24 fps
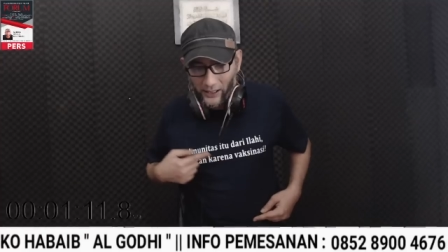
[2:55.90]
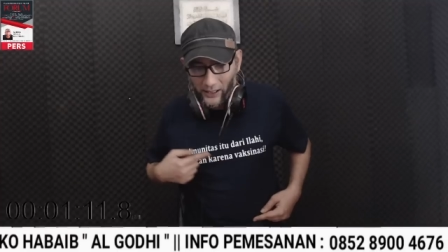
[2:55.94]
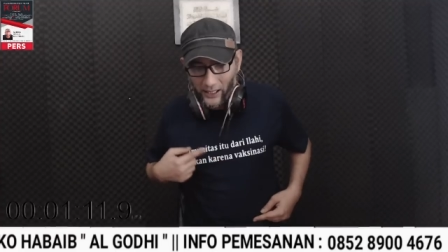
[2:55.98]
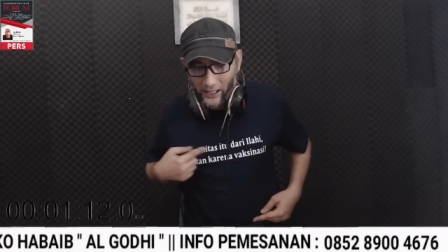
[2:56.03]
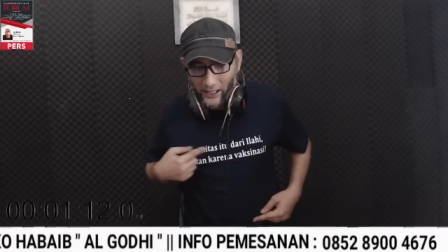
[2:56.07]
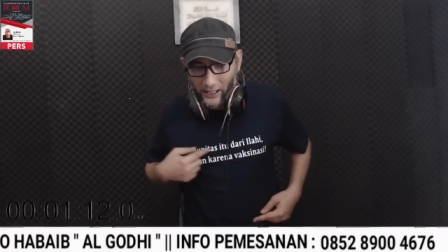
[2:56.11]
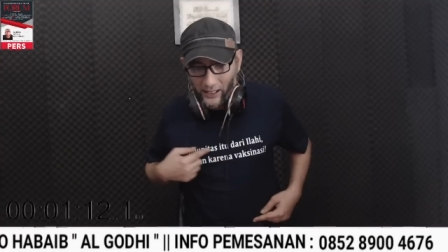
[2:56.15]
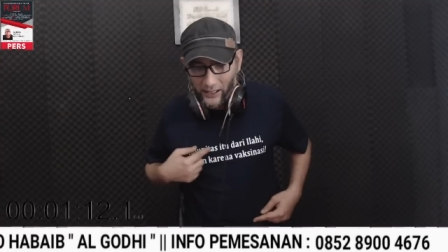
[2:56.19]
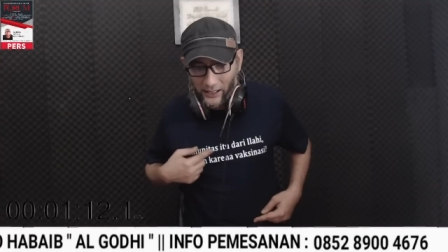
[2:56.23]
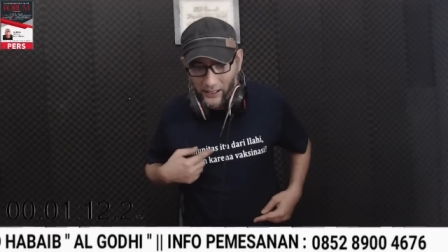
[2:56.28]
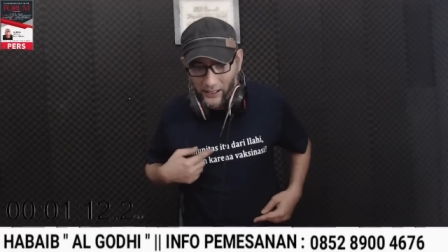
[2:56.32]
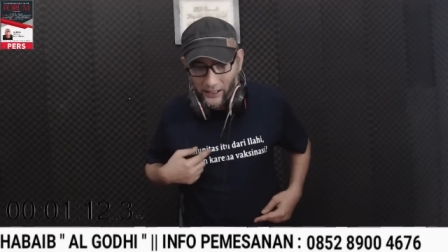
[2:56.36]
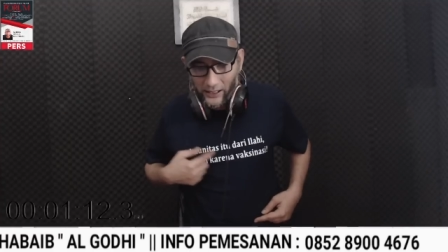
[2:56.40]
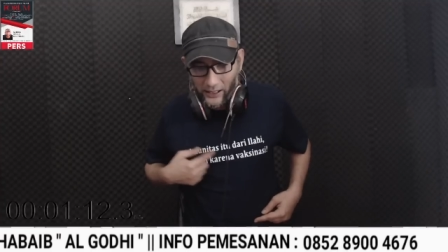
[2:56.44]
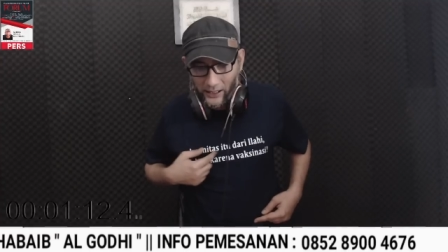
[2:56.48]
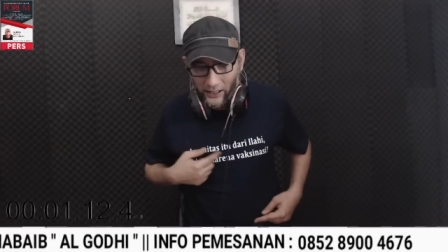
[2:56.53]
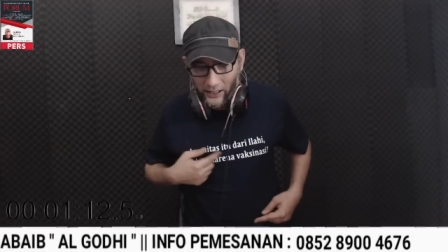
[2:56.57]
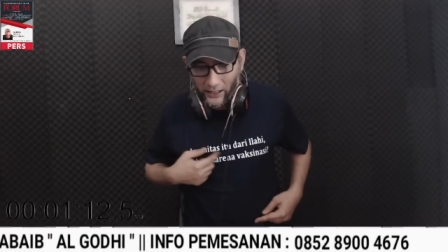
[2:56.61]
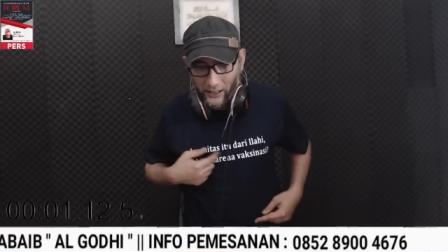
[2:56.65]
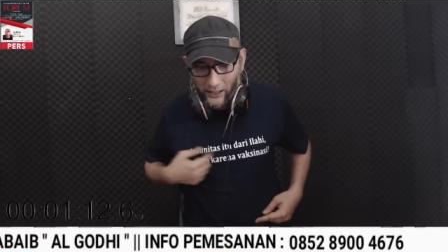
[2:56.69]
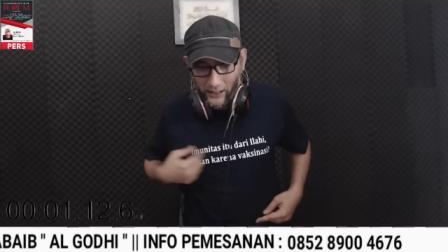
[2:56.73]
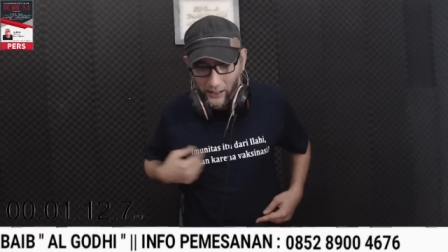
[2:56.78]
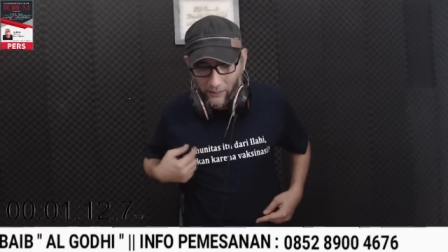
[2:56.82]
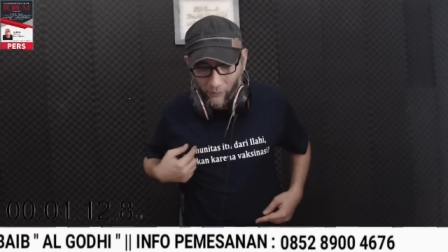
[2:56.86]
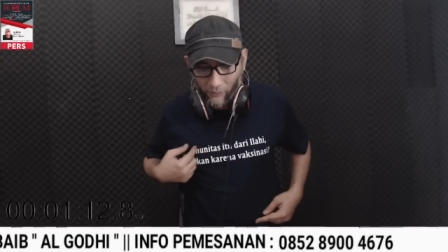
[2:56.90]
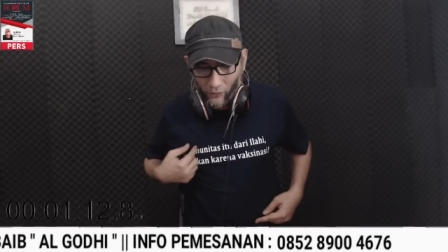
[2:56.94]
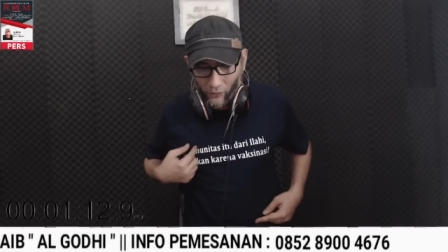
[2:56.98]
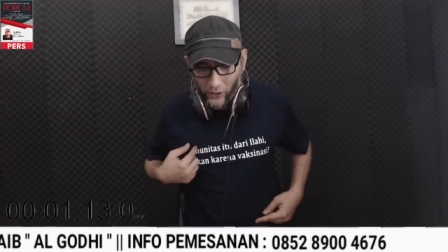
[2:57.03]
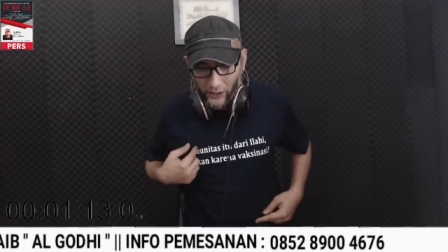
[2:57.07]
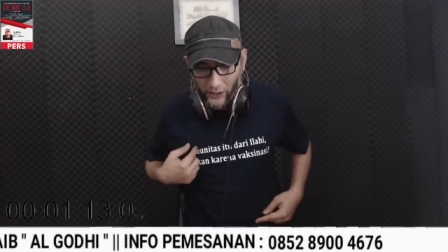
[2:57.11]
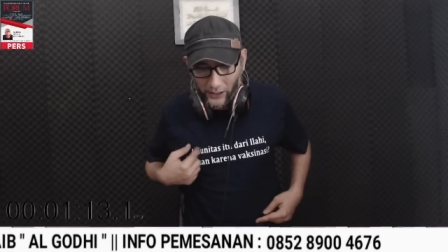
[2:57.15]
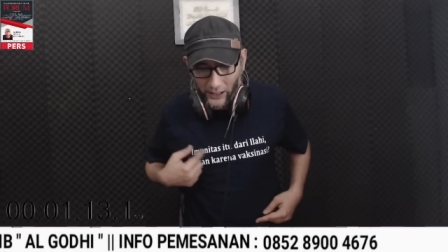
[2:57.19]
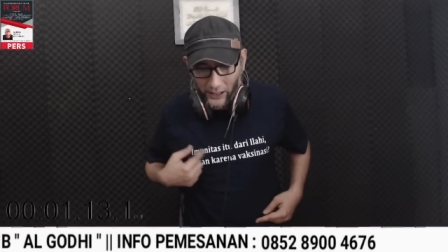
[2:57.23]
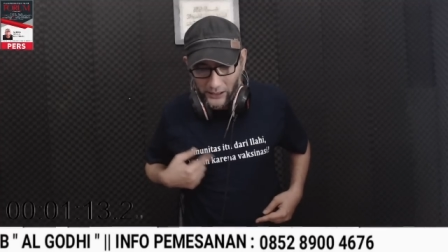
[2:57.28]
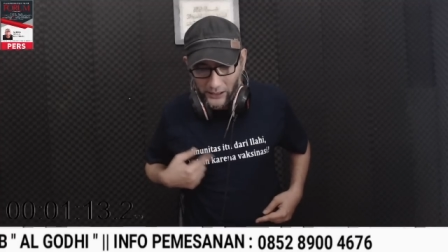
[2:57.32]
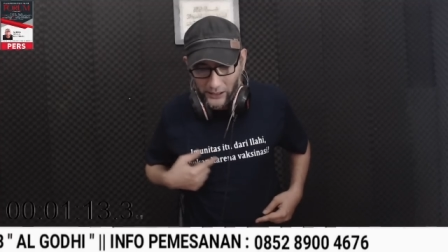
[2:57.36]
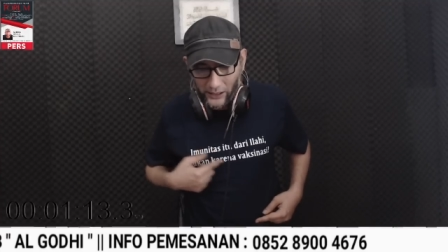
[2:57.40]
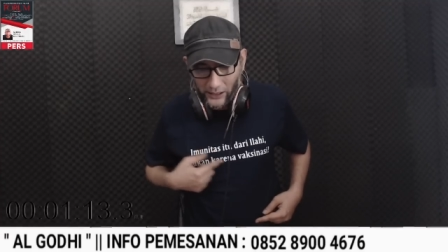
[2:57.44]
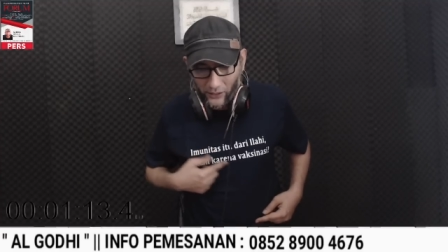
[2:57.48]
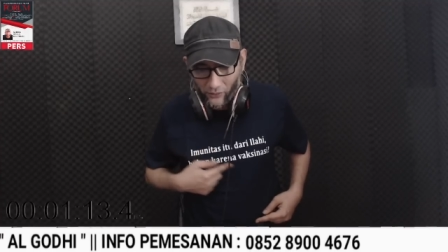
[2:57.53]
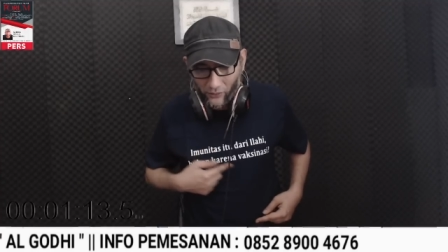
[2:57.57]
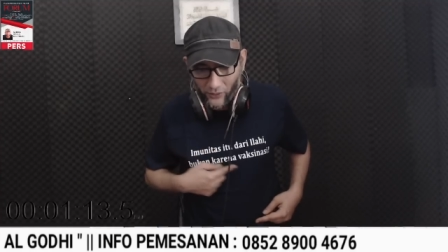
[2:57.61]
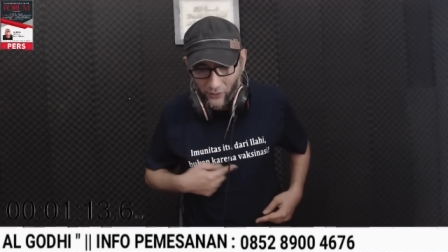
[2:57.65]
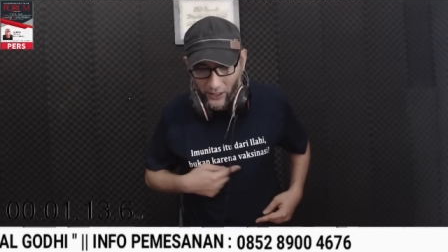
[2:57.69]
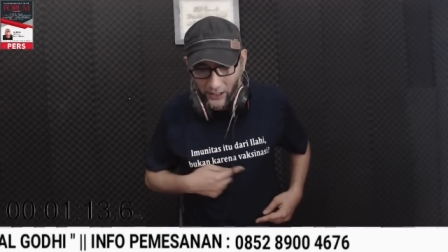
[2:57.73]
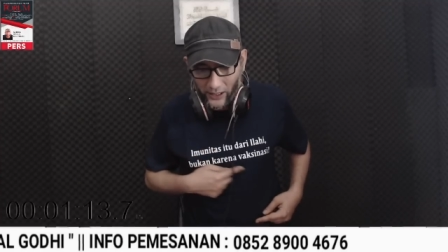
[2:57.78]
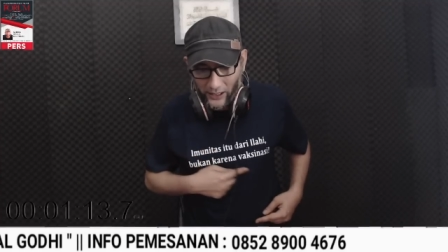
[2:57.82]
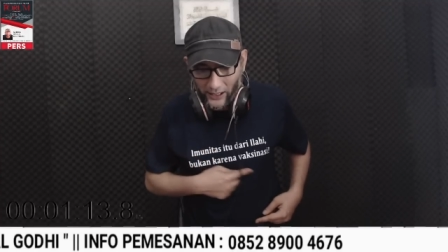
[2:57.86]
ilahi, imunitas itu
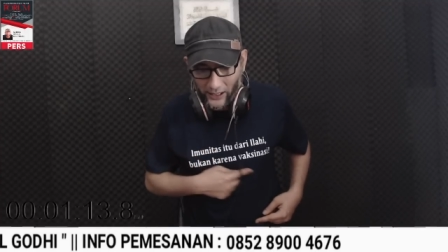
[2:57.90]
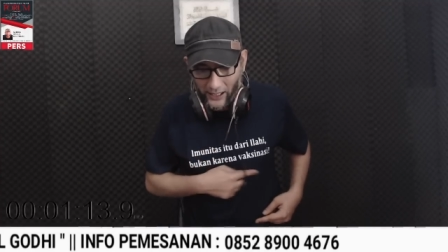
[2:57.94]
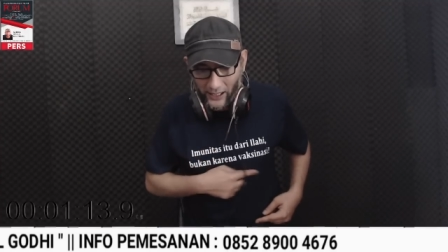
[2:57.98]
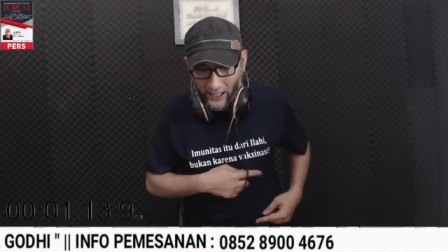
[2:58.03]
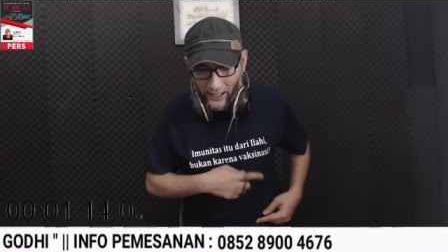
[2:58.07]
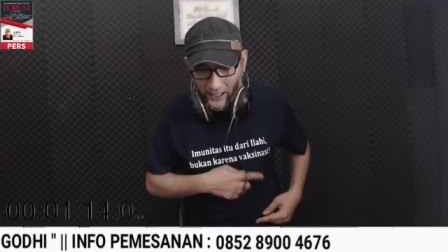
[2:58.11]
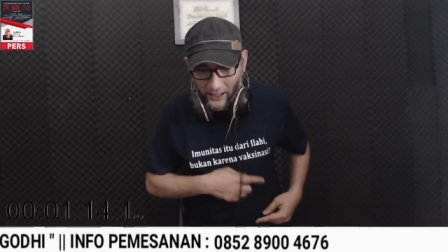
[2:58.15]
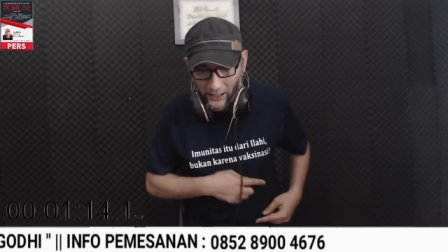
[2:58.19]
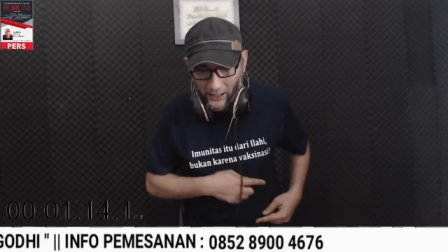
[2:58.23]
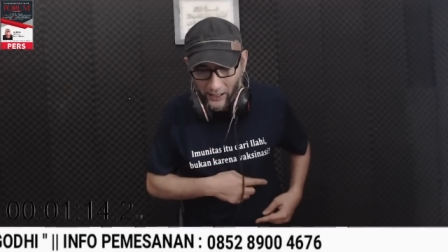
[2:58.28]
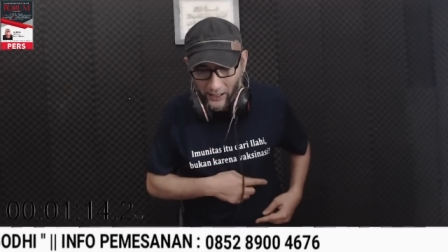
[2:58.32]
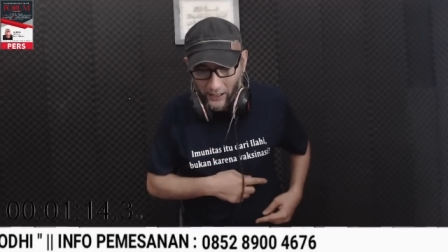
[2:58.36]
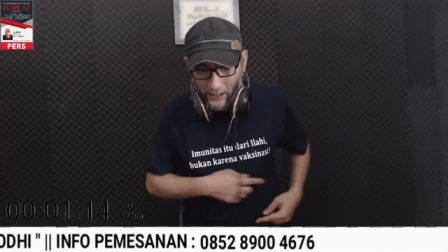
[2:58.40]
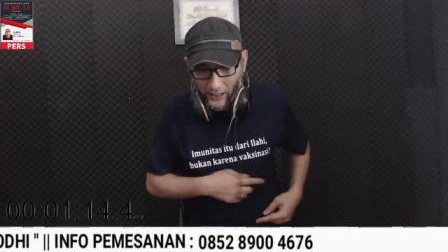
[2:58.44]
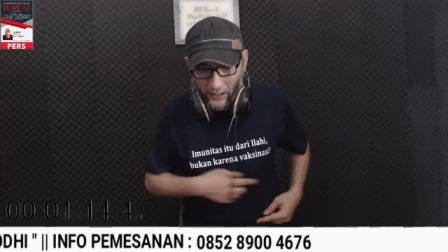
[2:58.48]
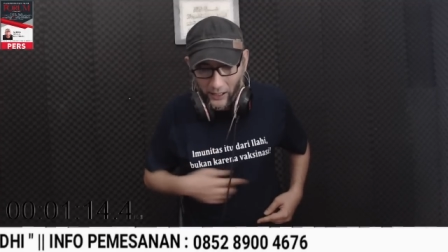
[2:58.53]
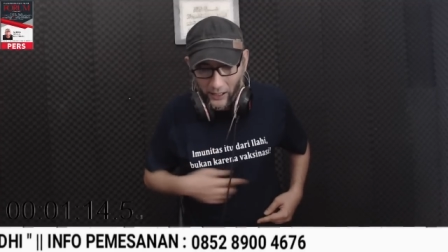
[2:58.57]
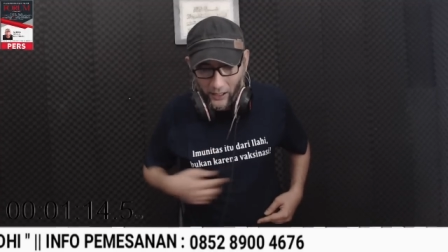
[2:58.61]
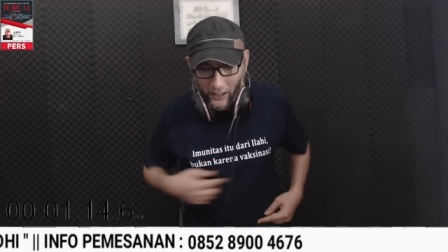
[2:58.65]
dari ilahi,